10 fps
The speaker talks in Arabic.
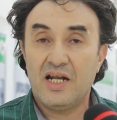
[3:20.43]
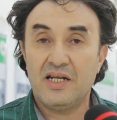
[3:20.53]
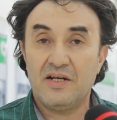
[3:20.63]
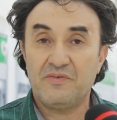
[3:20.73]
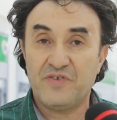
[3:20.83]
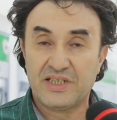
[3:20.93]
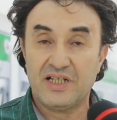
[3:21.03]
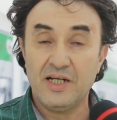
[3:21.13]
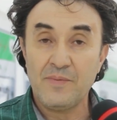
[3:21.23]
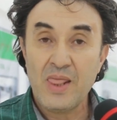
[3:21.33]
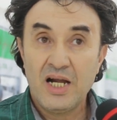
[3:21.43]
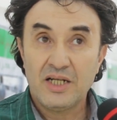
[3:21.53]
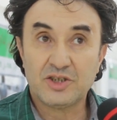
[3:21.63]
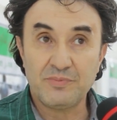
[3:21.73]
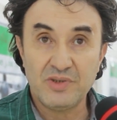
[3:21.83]
الفكره
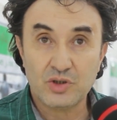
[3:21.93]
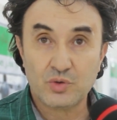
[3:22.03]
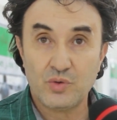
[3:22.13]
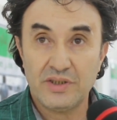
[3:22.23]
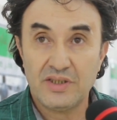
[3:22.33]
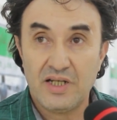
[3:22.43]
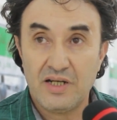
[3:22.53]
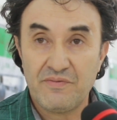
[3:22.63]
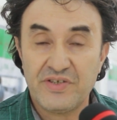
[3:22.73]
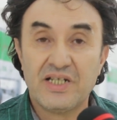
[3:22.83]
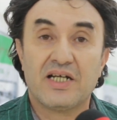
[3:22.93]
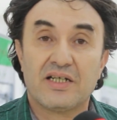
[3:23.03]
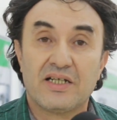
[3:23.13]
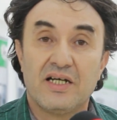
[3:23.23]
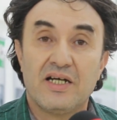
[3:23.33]
نتمنى تكون
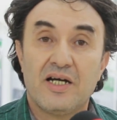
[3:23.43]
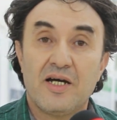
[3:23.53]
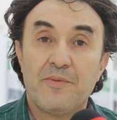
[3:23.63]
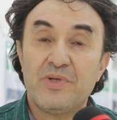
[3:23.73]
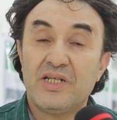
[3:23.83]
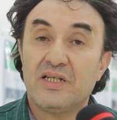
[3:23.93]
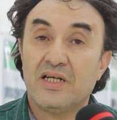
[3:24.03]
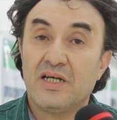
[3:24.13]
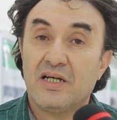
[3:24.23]
فرق من